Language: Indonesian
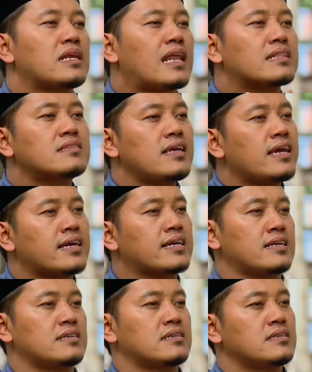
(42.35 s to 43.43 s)

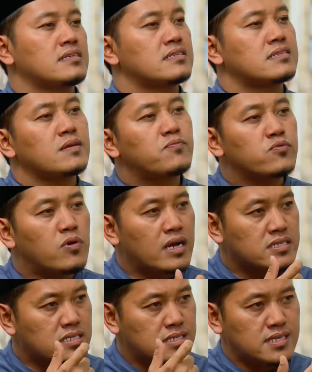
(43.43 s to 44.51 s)
melatihkan
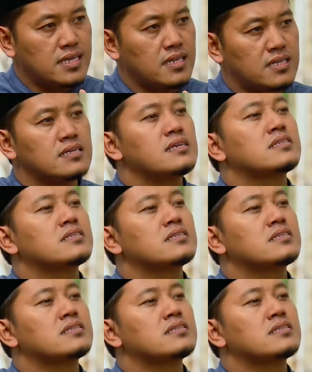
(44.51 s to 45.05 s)
sebuah skill,